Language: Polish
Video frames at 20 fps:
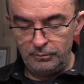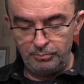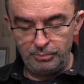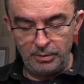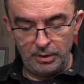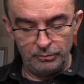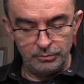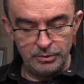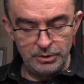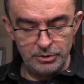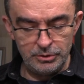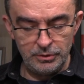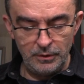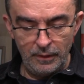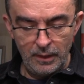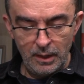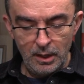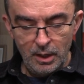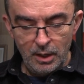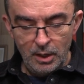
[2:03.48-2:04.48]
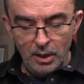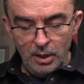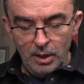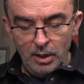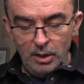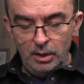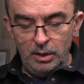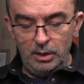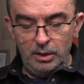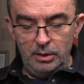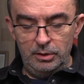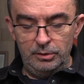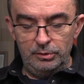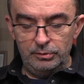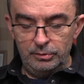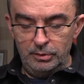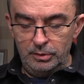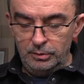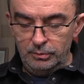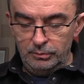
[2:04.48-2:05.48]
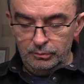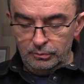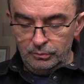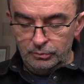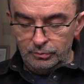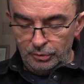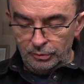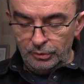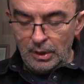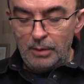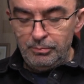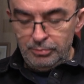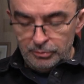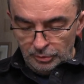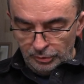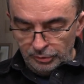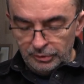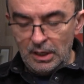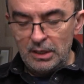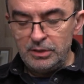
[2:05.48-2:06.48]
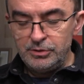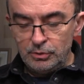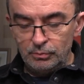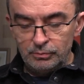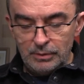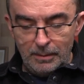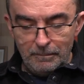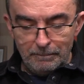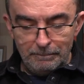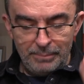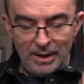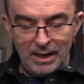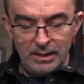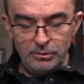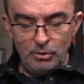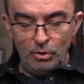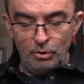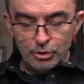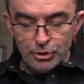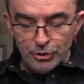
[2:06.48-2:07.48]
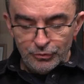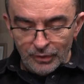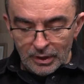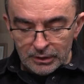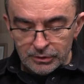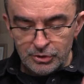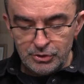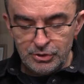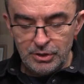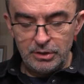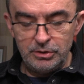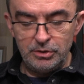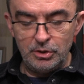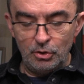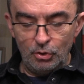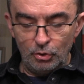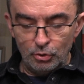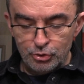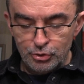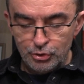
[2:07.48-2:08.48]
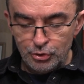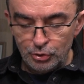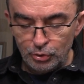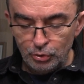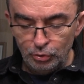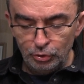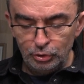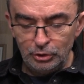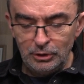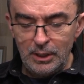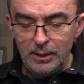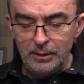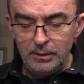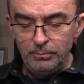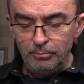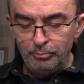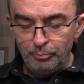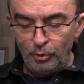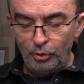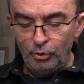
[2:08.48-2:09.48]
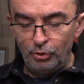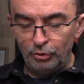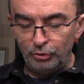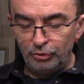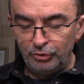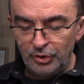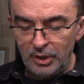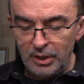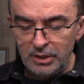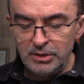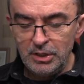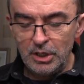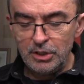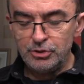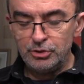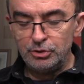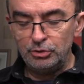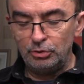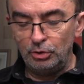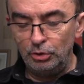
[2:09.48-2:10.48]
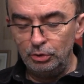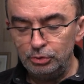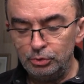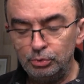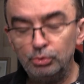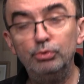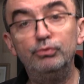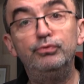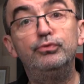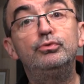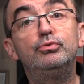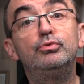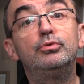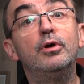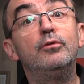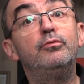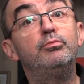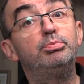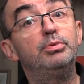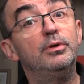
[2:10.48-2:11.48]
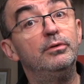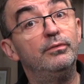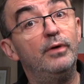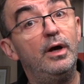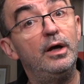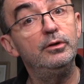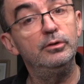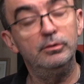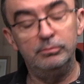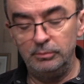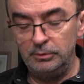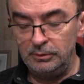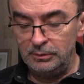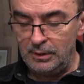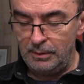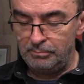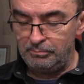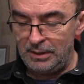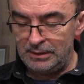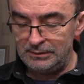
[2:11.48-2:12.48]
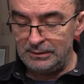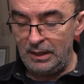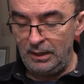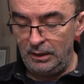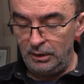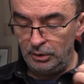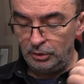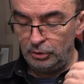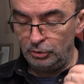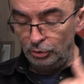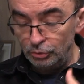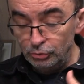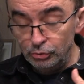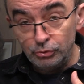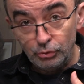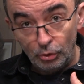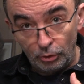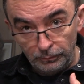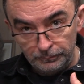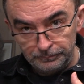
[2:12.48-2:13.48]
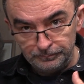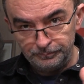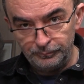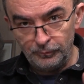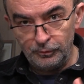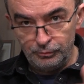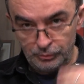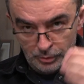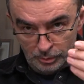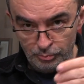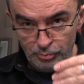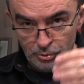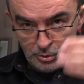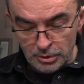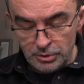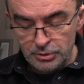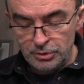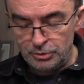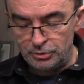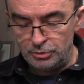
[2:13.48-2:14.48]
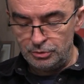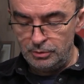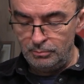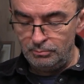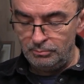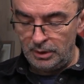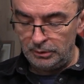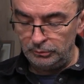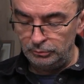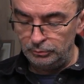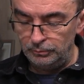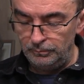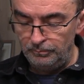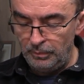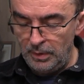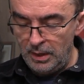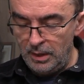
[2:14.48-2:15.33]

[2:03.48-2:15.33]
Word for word: wypełnić, y, aby dostarczył nam Pan oświadczenie o źródle pochodzenia środków, które wpływają na Pana konto w tymże rzeczonym banku.